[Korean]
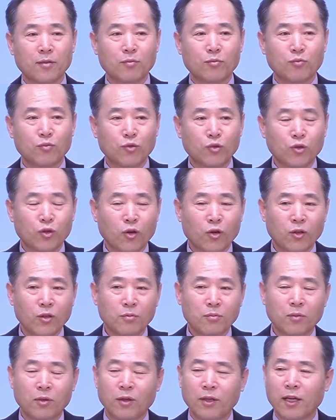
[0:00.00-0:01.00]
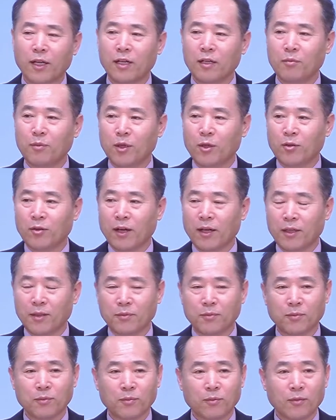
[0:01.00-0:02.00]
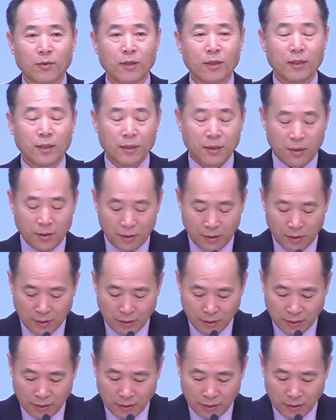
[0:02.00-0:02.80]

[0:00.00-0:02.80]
무거운 멍해를 메고 가는 그런